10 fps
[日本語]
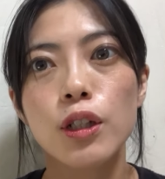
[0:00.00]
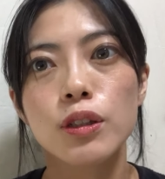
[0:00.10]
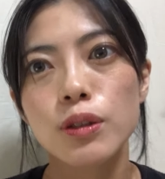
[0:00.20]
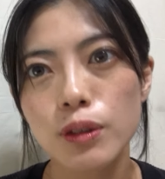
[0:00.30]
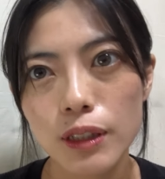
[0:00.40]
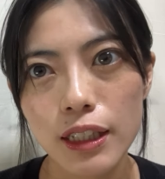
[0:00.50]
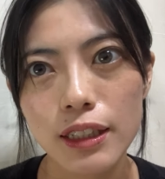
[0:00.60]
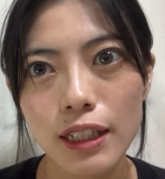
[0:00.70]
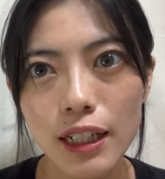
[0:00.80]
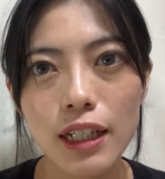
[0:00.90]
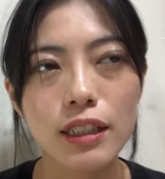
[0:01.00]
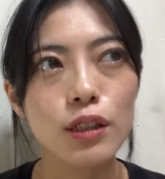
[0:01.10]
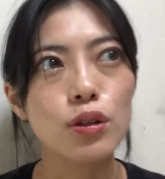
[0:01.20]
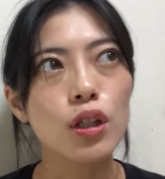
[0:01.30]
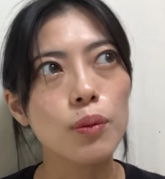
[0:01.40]
そうだったら
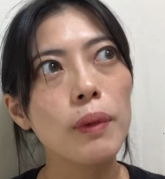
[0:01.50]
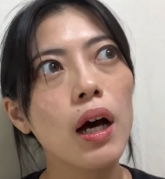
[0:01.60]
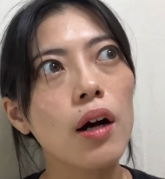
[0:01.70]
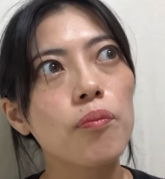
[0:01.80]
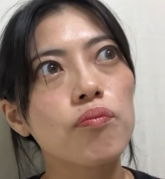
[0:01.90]
例えば、